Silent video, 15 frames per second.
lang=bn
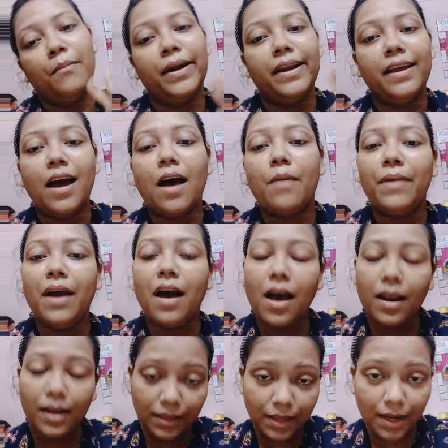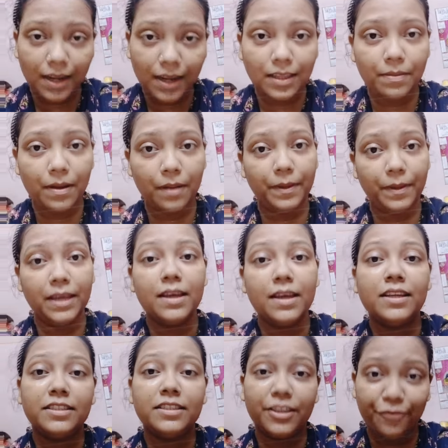মানে আমরা আলাদা আলাদাভাবে
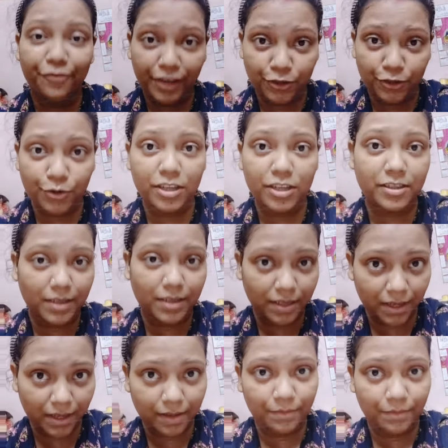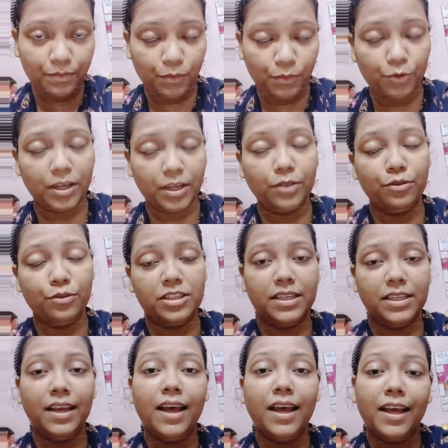যে ফেস ওয়াশটা দিয়ে মুখটা
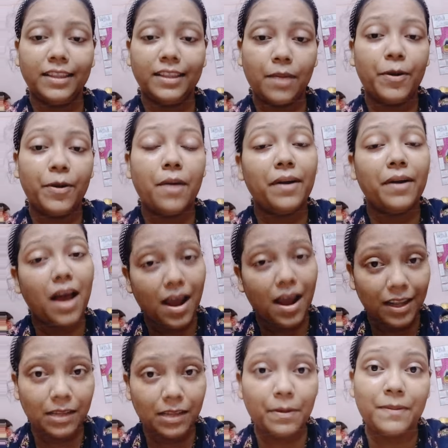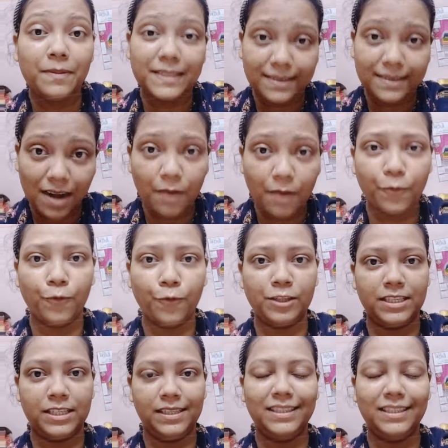ধুচ্ছি তারপর আবার আলাদাভাবে স্ক্রাব
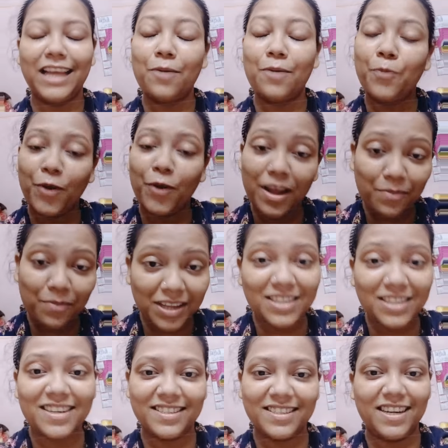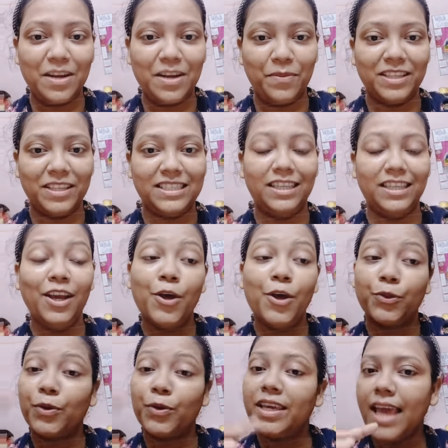করছি তারপরে আমরা যে রেজাল্টটা পাচ্ছি
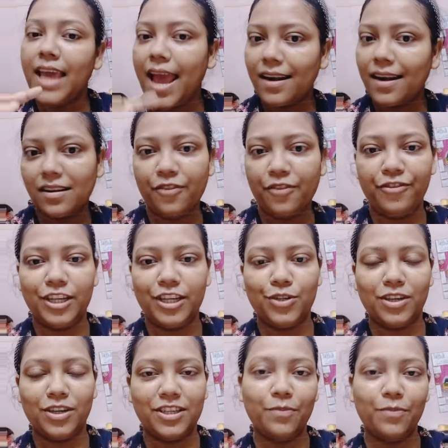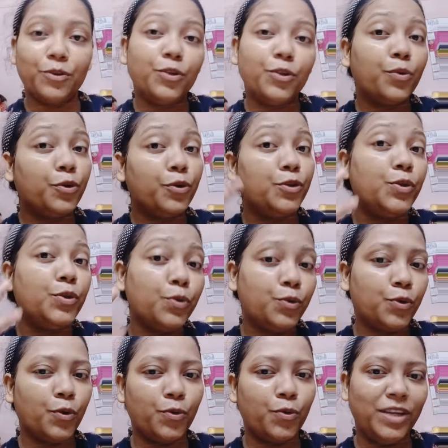তো ওই একটা ফেস ওয়াশের মধ্যে ওই
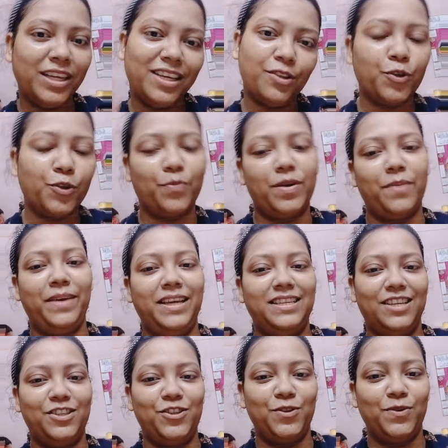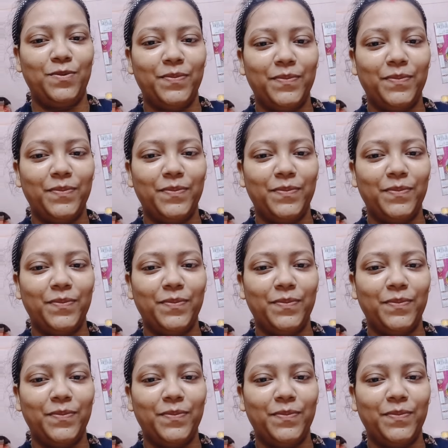দুটো গুণই কিন্তু তোমরা পেয়ে যাচ্ছ